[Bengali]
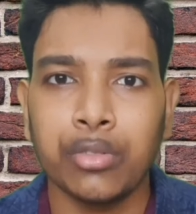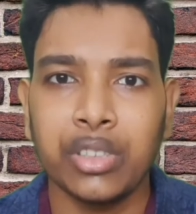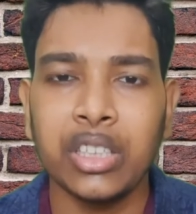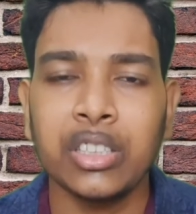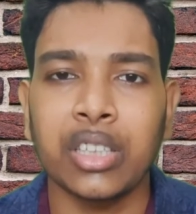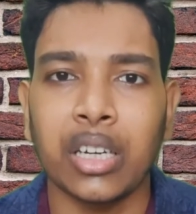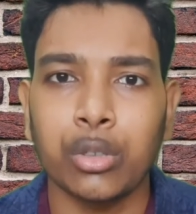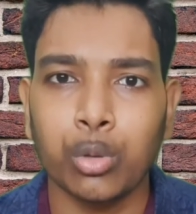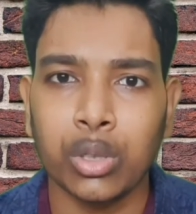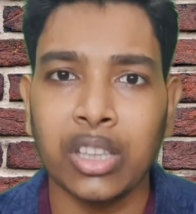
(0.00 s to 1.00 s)
ফিজটা
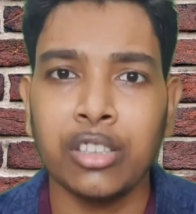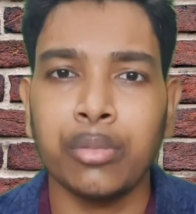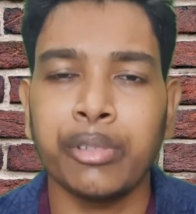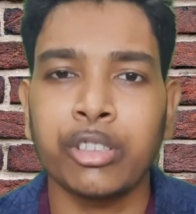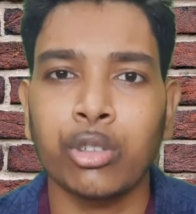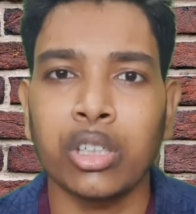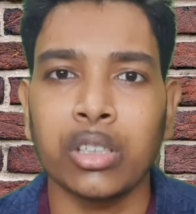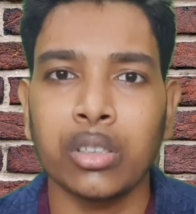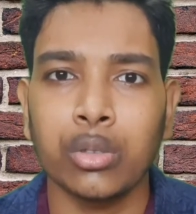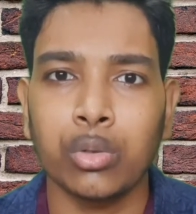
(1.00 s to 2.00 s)
টোটালি ডিপেন্ড করে
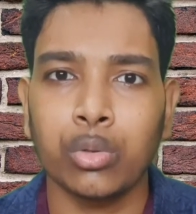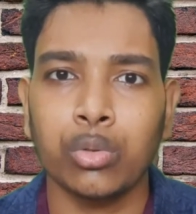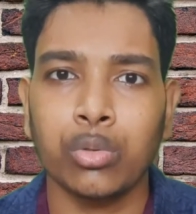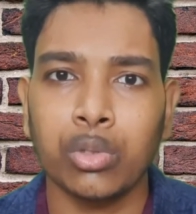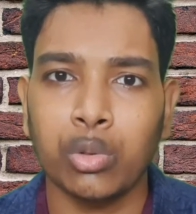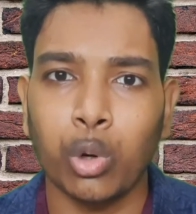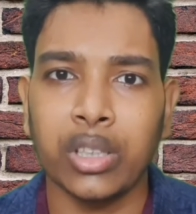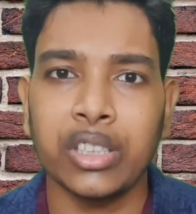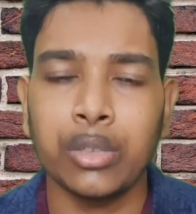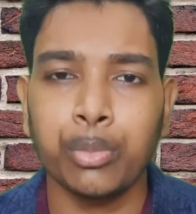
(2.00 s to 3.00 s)

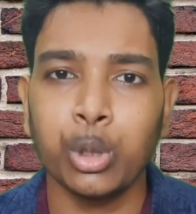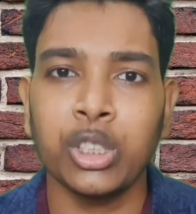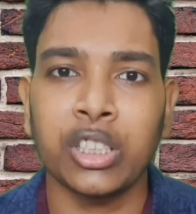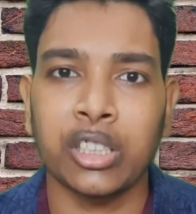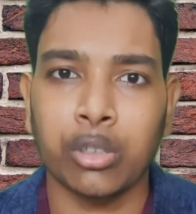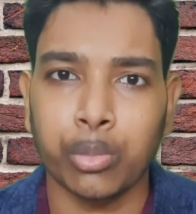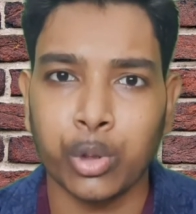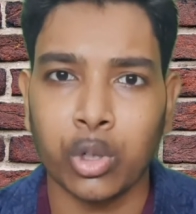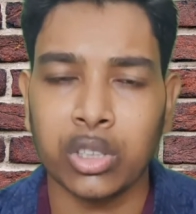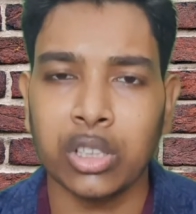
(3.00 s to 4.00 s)
কলেজের পজিশনের ওপর
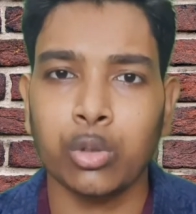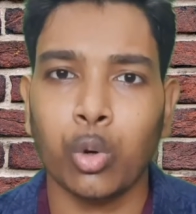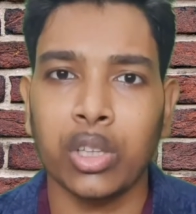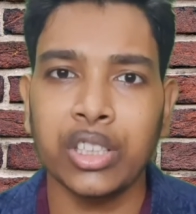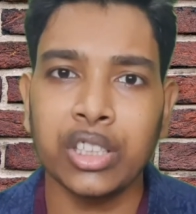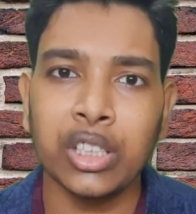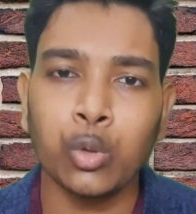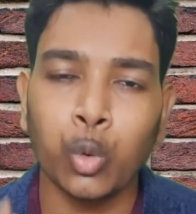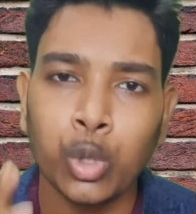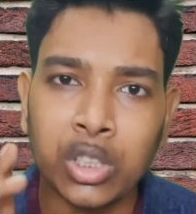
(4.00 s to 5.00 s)
অর্থাৎ কলেজটি
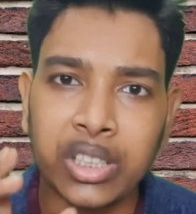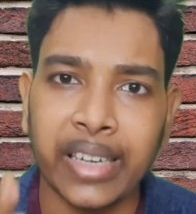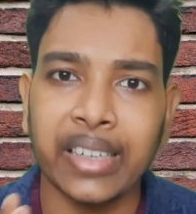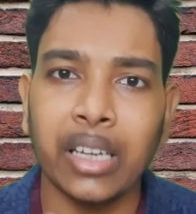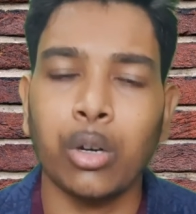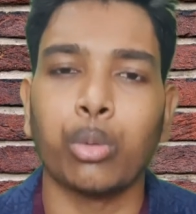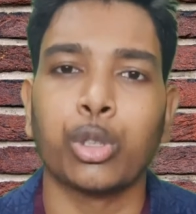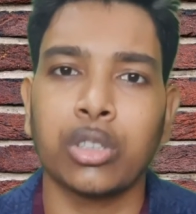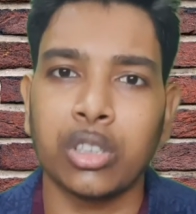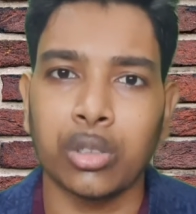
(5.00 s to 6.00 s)
কোন জায়গায়
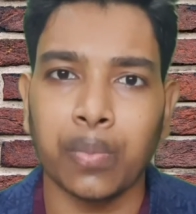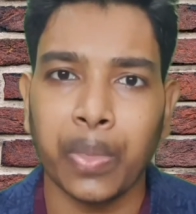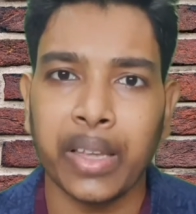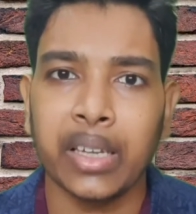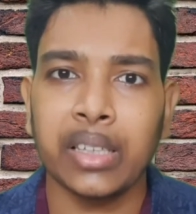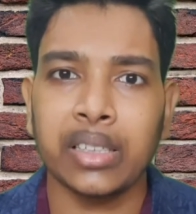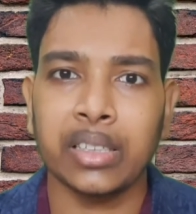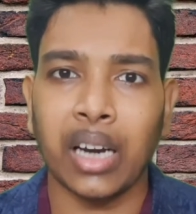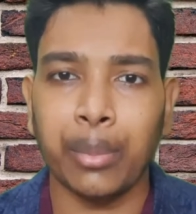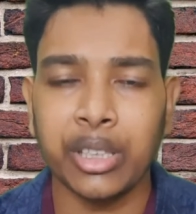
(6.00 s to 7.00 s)
অবস্থিত
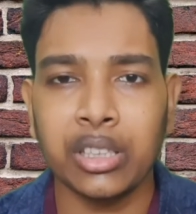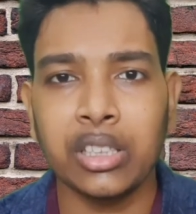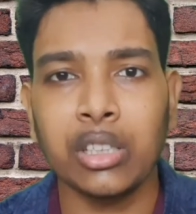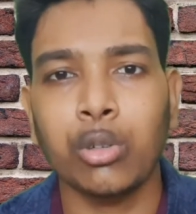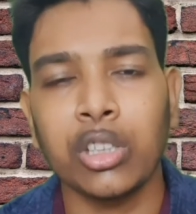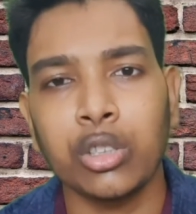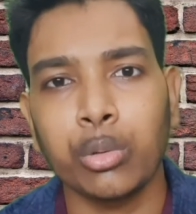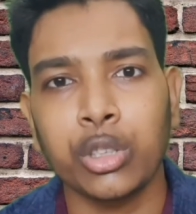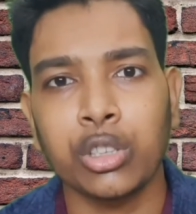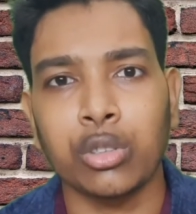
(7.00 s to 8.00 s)
গ্রামের দিকে কলেজ
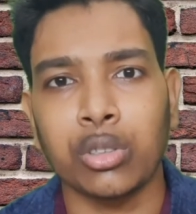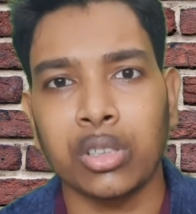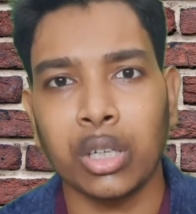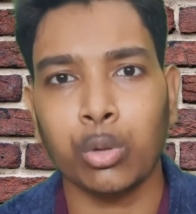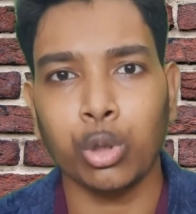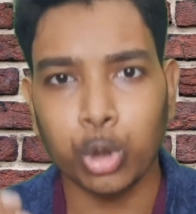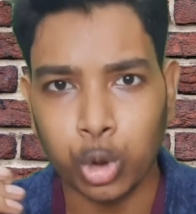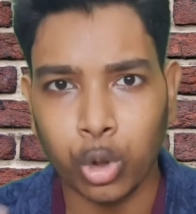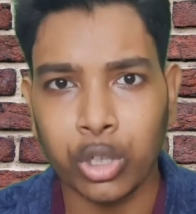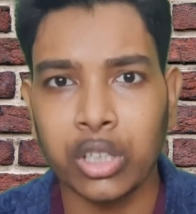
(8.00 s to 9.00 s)
অবস্থিত না কোনো
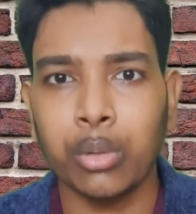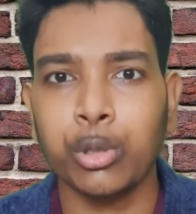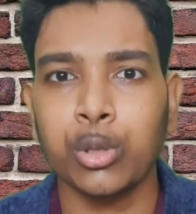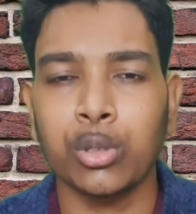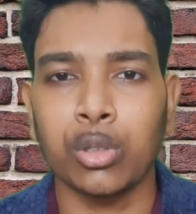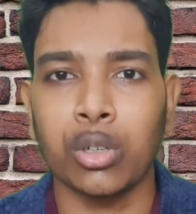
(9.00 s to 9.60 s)
শহরে অবস্থিত